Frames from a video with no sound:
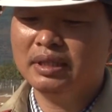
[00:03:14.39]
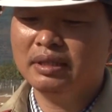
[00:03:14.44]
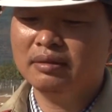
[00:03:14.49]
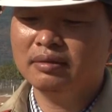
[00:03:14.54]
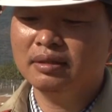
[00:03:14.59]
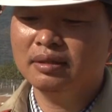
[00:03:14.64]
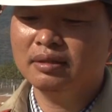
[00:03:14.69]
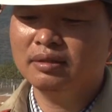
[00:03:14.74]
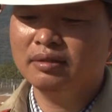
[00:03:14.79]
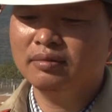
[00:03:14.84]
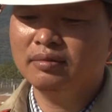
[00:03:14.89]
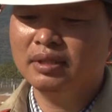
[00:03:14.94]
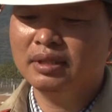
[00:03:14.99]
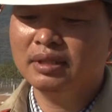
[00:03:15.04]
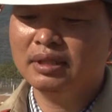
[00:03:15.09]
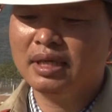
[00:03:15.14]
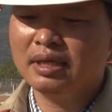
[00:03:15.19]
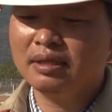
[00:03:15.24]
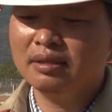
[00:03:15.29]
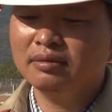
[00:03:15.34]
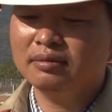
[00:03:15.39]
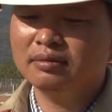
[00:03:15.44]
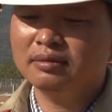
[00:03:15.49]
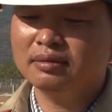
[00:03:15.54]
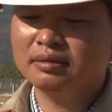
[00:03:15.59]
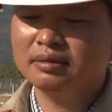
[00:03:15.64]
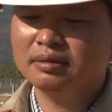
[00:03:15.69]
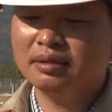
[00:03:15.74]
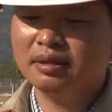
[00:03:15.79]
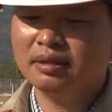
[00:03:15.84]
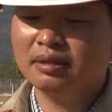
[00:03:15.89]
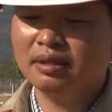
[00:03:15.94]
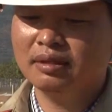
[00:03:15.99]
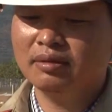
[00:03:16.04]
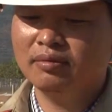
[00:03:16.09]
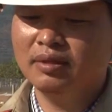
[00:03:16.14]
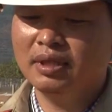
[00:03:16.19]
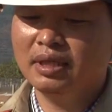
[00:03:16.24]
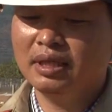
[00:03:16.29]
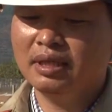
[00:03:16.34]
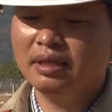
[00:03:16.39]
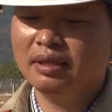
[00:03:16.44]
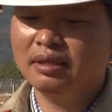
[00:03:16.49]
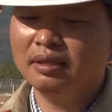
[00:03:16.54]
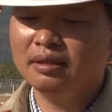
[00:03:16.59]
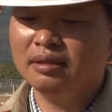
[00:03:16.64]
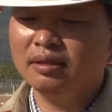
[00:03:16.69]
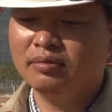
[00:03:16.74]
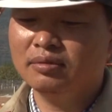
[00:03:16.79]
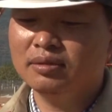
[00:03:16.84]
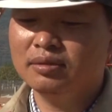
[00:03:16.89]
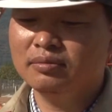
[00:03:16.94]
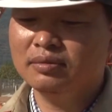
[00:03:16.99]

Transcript: theo cái quy tắc của sở tài nguyên là đấu